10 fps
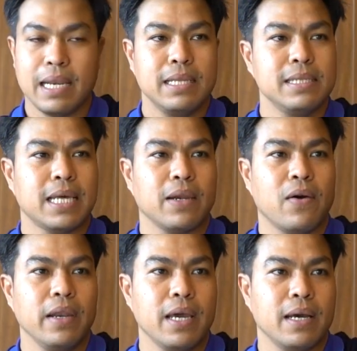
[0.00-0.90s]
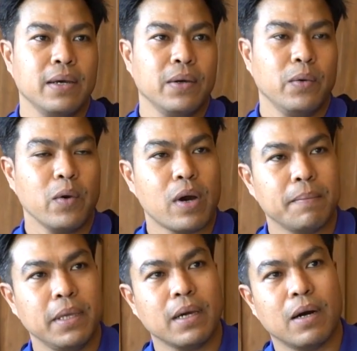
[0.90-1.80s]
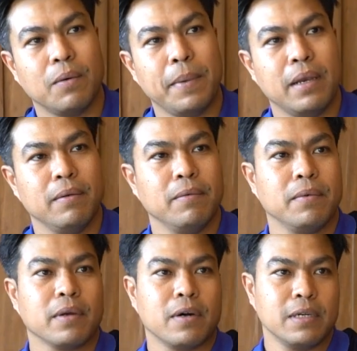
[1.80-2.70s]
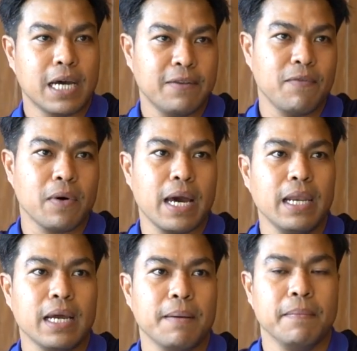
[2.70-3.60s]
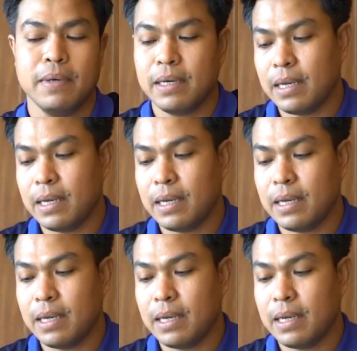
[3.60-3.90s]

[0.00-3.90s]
งานที่แสงน้อยเนี่ยด้วยความที่เขาเป็นคอนทราสต์โฟกัสนะครับ